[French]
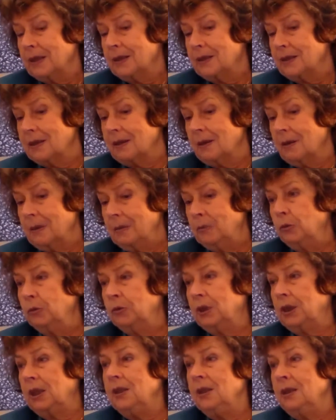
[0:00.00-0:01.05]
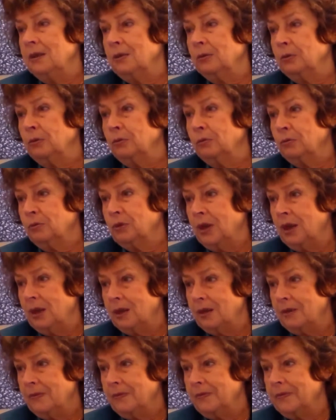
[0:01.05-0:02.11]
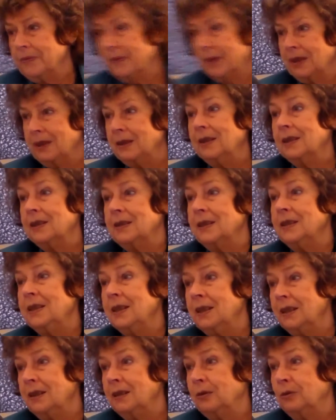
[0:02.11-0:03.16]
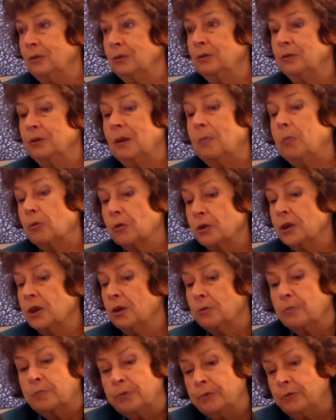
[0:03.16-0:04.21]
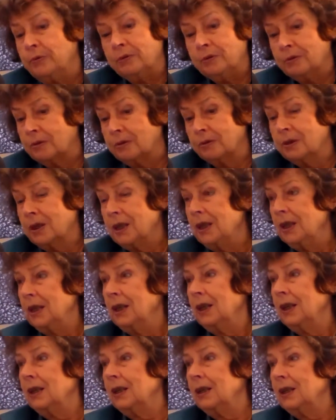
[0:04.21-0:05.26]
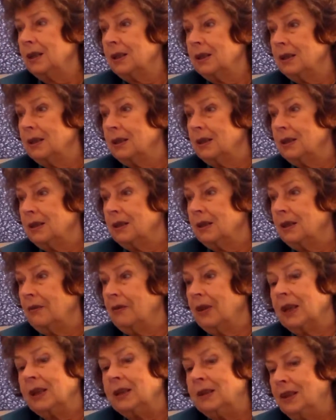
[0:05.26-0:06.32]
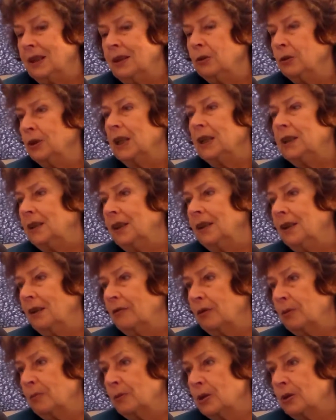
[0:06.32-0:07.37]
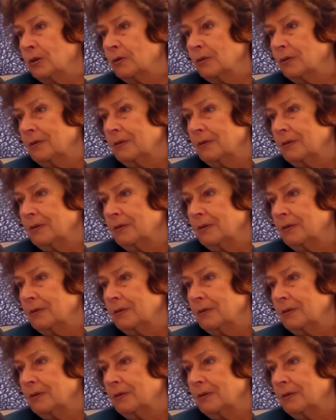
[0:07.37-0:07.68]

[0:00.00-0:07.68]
c'est quand même de trier entre tout ça et d'essayer d'approcher le plus euh, la vérité, l'honnêteté de l'information.